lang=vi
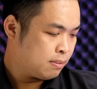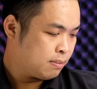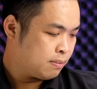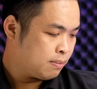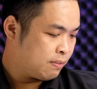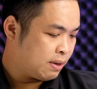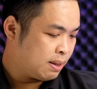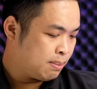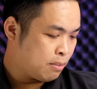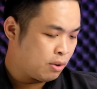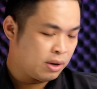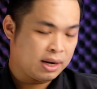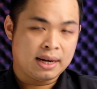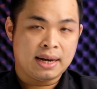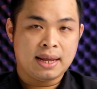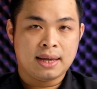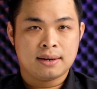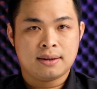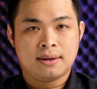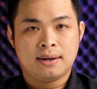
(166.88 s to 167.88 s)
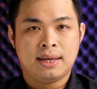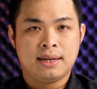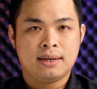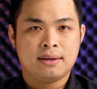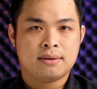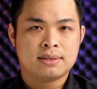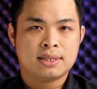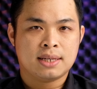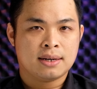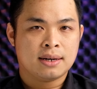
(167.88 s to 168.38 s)
vân màu đen đen nó
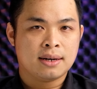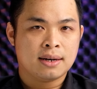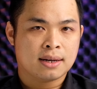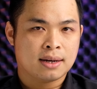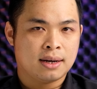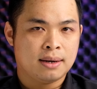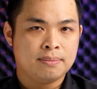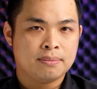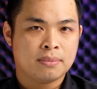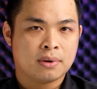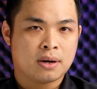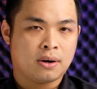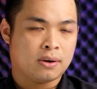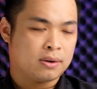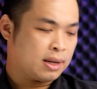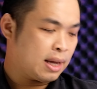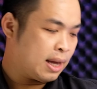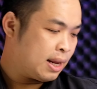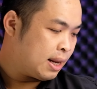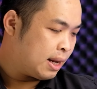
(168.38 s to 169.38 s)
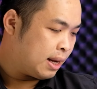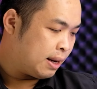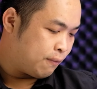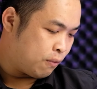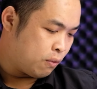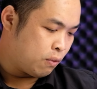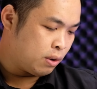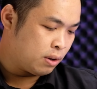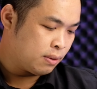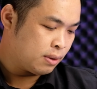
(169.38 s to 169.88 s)
lên nó sẽ rất là gớm còn cái này
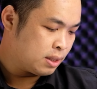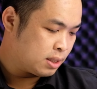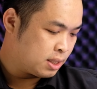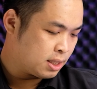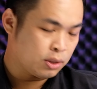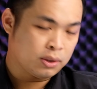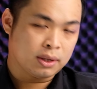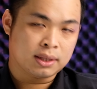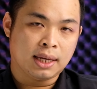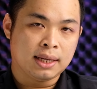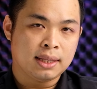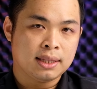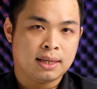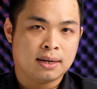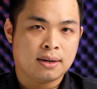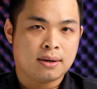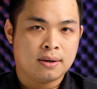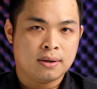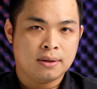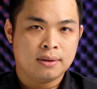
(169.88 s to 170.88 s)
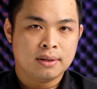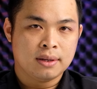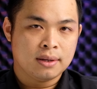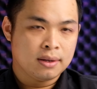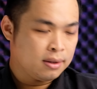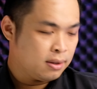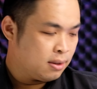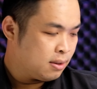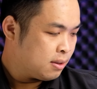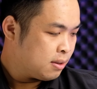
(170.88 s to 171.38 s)
phủ sợi thủy tinh thì nó
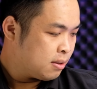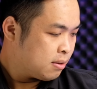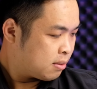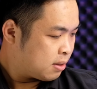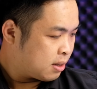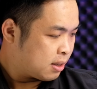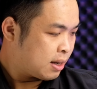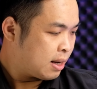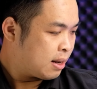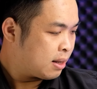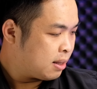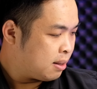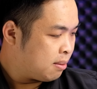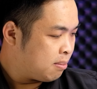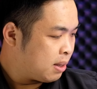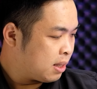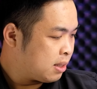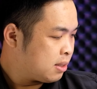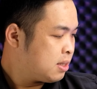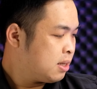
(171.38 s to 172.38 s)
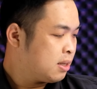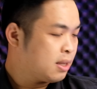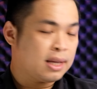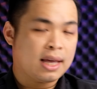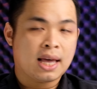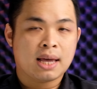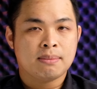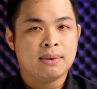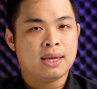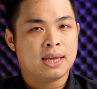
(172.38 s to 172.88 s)
thực ra thì mình chưa thấy
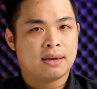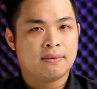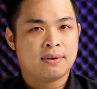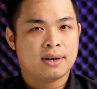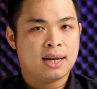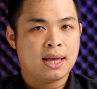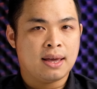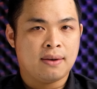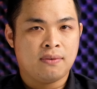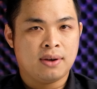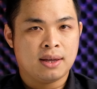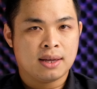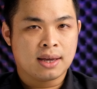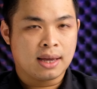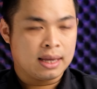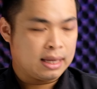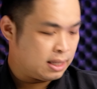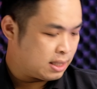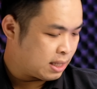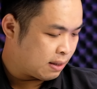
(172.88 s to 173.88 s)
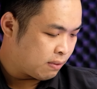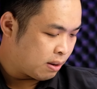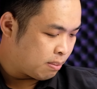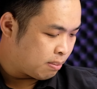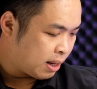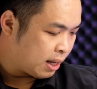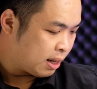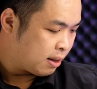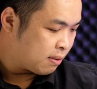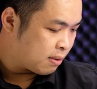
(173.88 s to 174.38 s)
ai bị cái vấn đề với cái sản
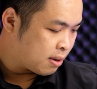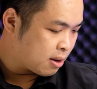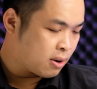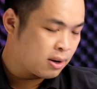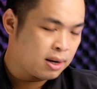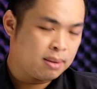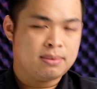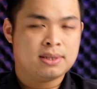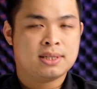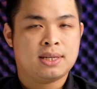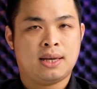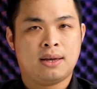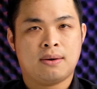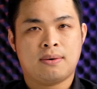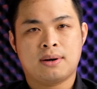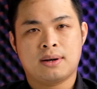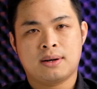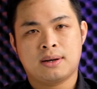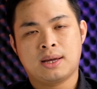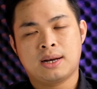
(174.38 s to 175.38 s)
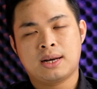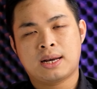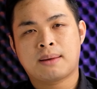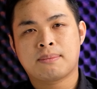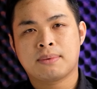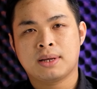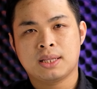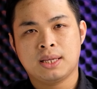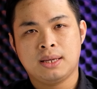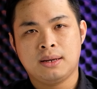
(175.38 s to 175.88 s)
phẩm này con này mình xài khoảng gần
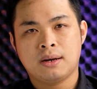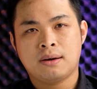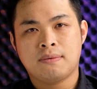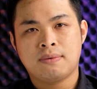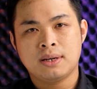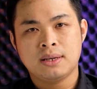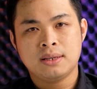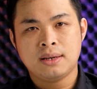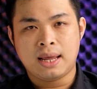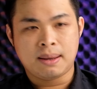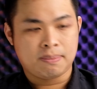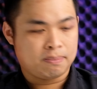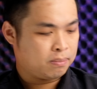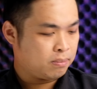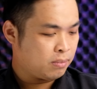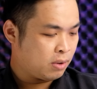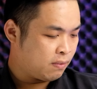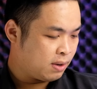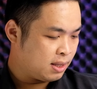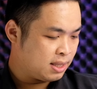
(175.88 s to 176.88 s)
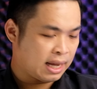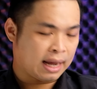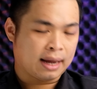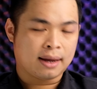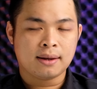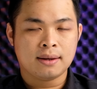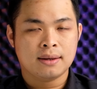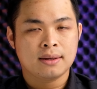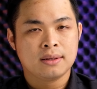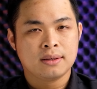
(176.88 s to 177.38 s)
năm nay thì nó vẫn đẹp nó vẫn
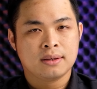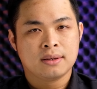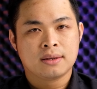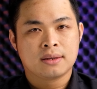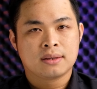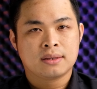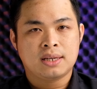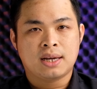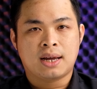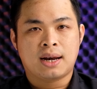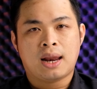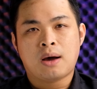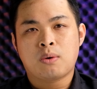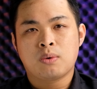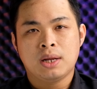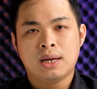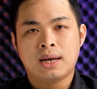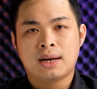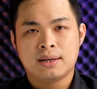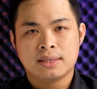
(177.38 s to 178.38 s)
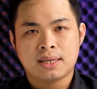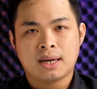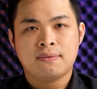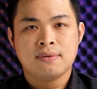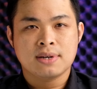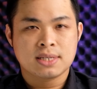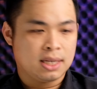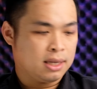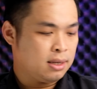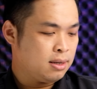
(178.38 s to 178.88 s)
trắng chỉ cần lau đi là nó trắng
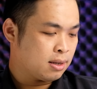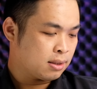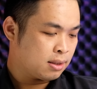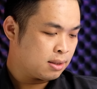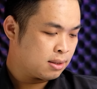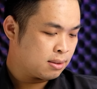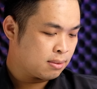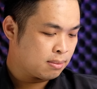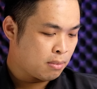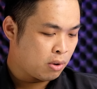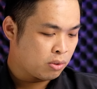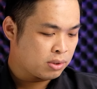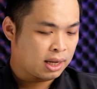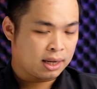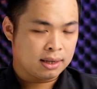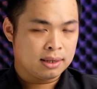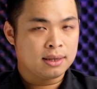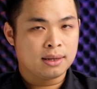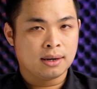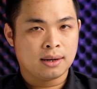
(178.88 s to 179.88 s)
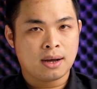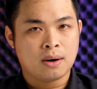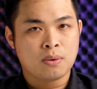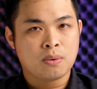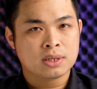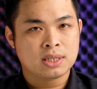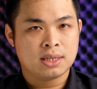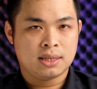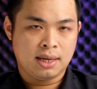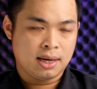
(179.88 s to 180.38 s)
vệ sinh được màu trắng nhưng
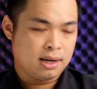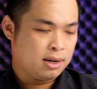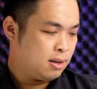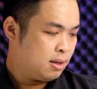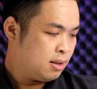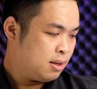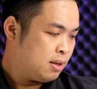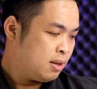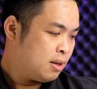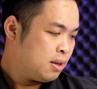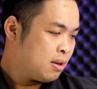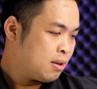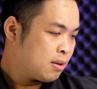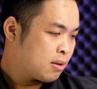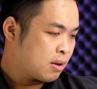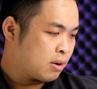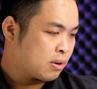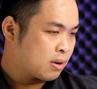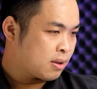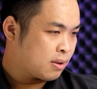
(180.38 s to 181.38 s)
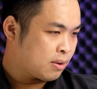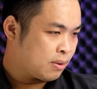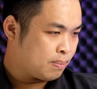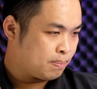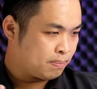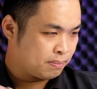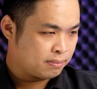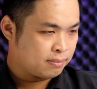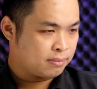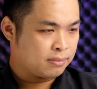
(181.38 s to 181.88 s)
không có sợi dơ còn
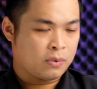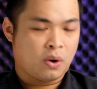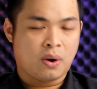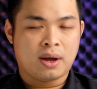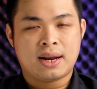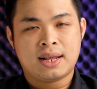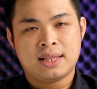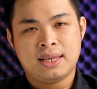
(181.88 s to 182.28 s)
ngoài ra